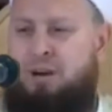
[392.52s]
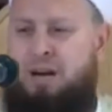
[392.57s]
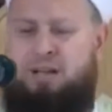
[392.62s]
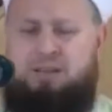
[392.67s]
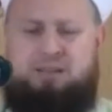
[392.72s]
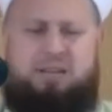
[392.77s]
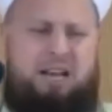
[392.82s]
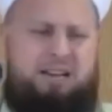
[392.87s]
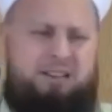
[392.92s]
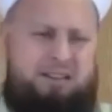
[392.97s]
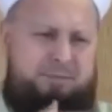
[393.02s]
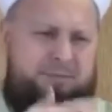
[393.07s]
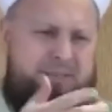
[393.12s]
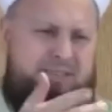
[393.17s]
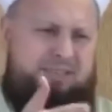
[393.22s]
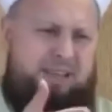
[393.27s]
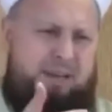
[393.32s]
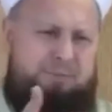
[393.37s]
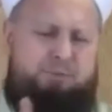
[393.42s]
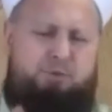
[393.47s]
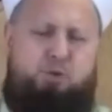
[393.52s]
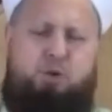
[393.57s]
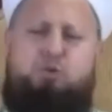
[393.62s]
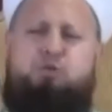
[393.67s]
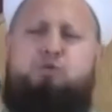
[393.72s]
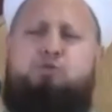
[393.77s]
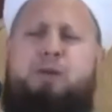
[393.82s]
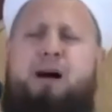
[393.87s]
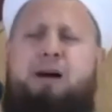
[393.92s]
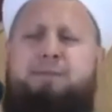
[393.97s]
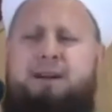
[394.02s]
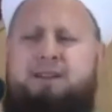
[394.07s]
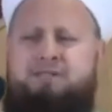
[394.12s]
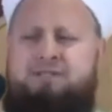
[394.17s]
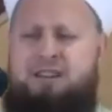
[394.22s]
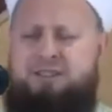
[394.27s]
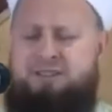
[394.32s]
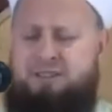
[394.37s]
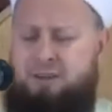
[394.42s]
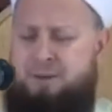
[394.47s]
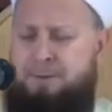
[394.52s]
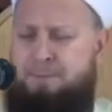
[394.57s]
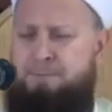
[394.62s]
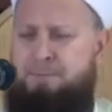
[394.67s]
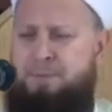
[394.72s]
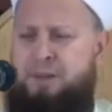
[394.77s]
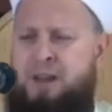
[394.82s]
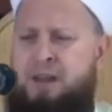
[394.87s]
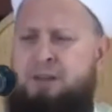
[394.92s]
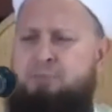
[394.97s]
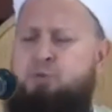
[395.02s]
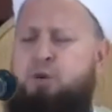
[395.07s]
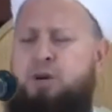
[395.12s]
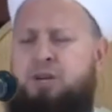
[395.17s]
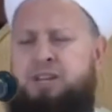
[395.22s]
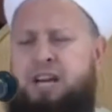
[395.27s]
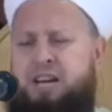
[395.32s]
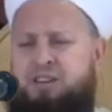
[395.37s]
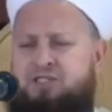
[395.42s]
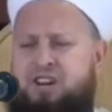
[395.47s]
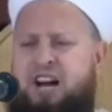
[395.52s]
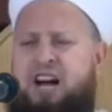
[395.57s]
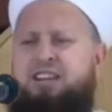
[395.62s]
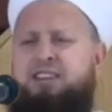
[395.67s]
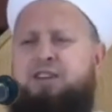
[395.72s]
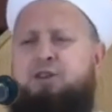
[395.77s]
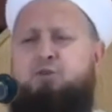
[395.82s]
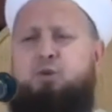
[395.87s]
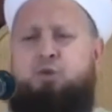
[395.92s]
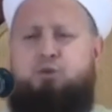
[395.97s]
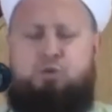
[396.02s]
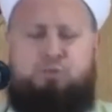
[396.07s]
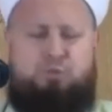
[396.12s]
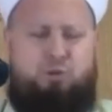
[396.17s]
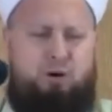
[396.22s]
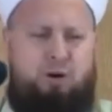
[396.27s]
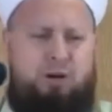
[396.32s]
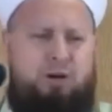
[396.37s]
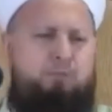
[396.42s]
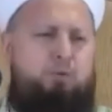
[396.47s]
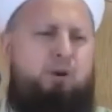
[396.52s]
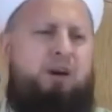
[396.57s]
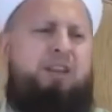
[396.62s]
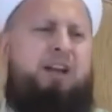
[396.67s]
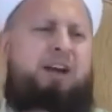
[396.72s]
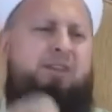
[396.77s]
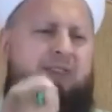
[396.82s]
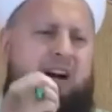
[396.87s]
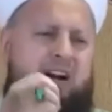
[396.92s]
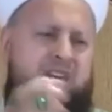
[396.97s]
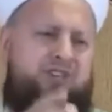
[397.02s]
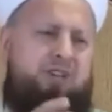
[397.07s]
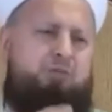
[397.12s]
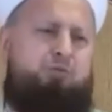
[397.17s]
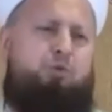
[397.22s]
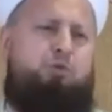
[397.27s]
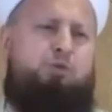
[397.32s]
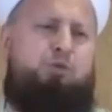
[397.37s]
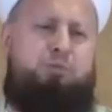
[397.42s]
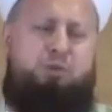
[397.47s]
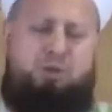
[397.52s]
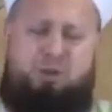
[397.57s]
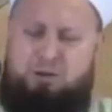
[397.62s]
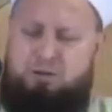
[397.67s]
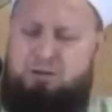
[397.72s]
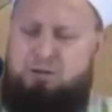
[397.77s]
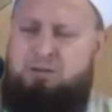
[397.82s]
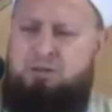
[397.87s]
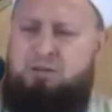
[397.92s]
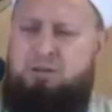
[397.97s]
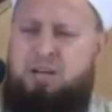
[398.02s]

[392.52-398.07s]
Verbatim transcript: Halklarda bir tepki oluşmaya başladı. Bu kadar canilik olur mu? Bu kadar vahşet olur mu?